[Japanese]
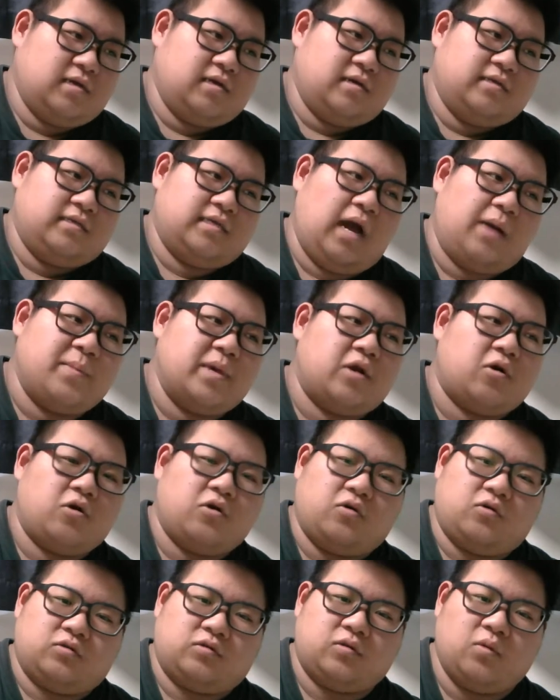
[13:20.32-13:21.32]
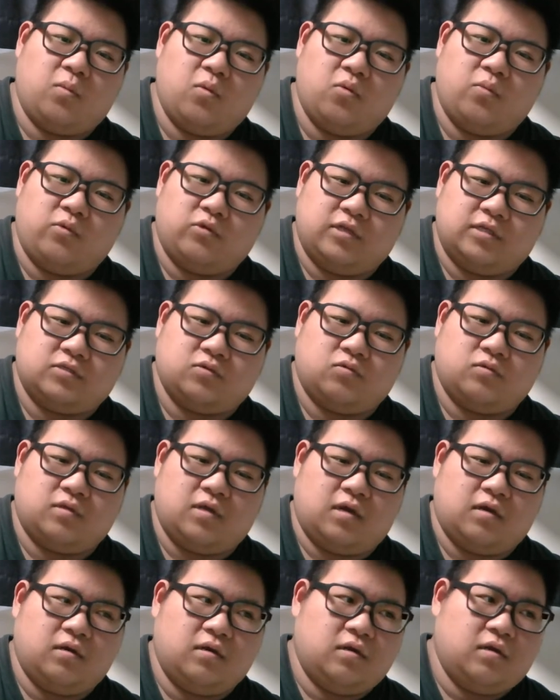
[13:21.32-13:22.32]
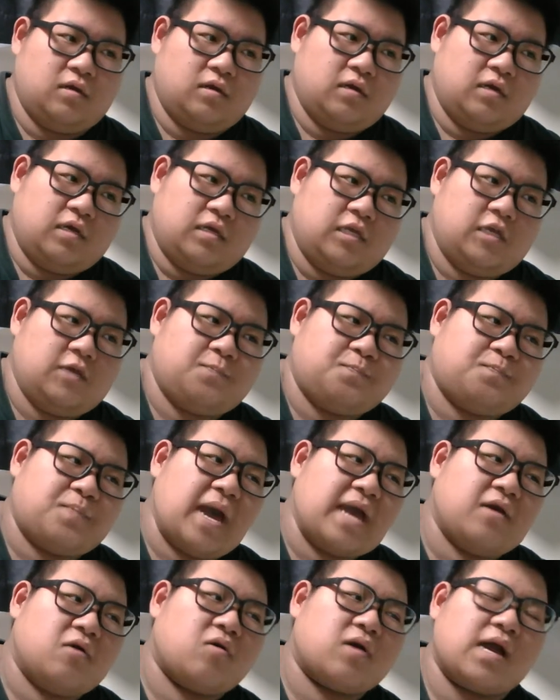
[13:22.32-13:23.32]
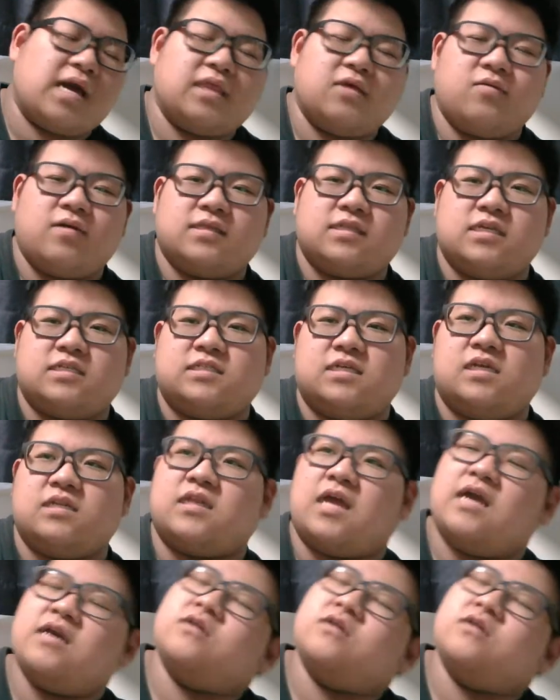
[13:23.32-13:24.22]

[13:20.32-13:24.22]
やめろよって思うもんな、そんな。いっぱいお金渡したり待